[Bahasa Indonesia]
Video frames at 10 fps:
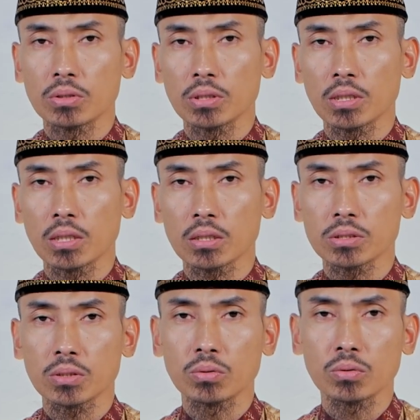ya ke
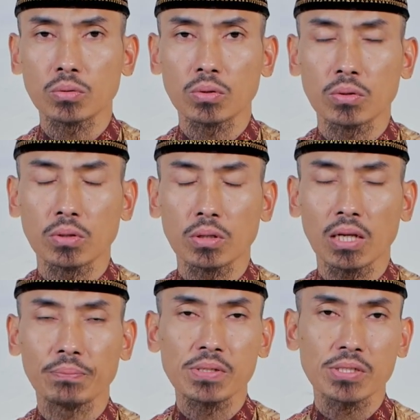seluruh
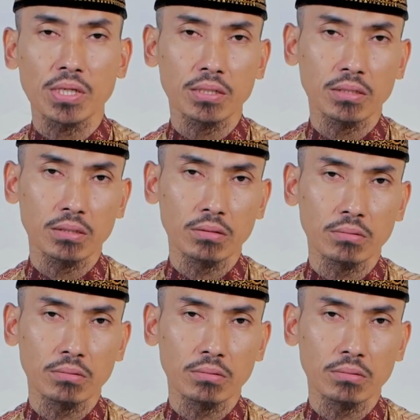lapisan